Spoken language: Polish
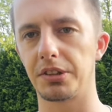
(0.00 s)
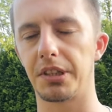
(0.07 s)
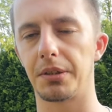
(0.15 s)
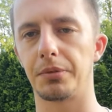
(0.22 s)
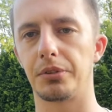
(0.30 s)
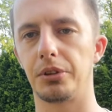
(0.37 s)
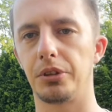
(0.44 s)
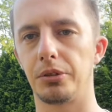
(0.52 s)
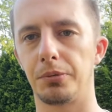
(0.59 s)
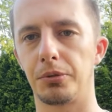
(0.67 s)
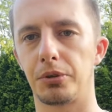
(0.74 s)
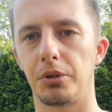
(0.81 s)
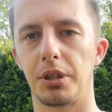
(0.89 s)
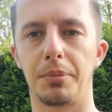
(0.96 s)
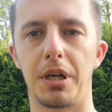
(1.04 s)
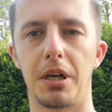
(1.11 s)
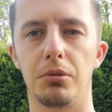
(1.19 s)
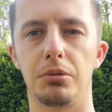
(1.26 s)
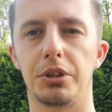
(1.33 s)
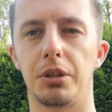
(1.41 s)
zawodników, które
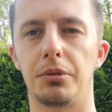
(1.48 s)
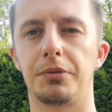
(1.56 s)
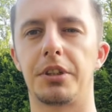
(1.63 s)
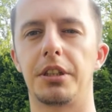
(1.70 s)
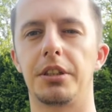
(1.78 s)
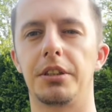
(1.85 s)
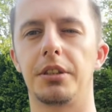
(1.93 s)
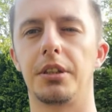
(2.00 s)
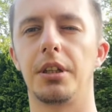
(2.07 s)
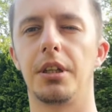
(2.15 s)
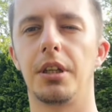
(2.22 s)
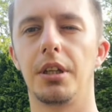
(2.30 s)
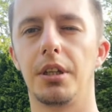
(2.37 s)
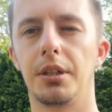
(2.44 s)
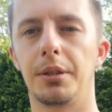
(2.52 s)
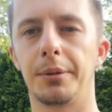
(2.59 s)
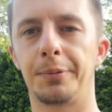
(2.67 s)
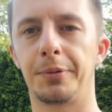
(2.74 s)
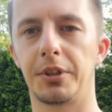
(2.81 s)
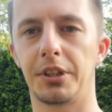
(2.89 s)
brało udział wtedy
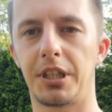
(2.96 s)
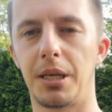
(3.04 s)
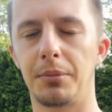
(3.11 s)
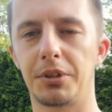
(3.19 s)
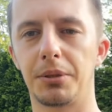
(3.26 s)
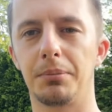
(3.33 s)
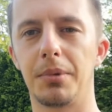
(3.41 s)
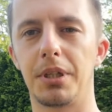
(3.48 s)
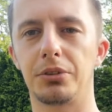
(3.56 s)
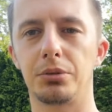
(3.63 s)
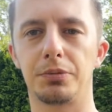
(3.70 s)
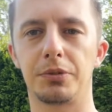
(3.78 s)
w tamtym meczu.